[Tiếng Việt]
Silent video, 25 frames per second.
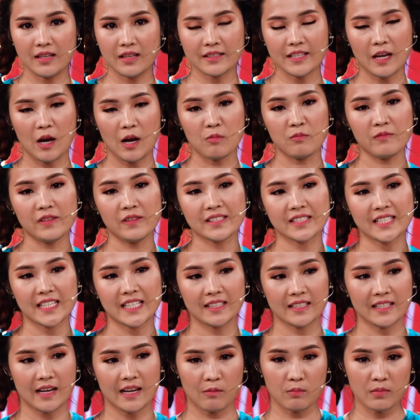uh, sống và
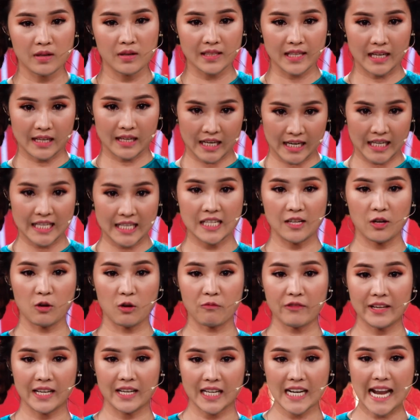sinh sống ở Trăng Ni,
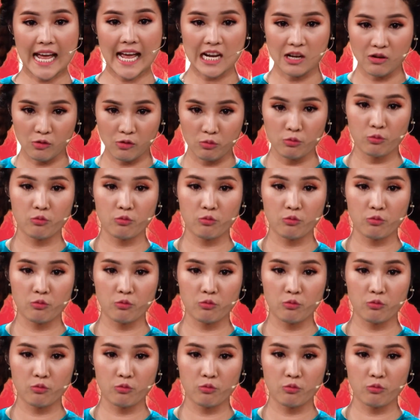làm việc ở đây luôn.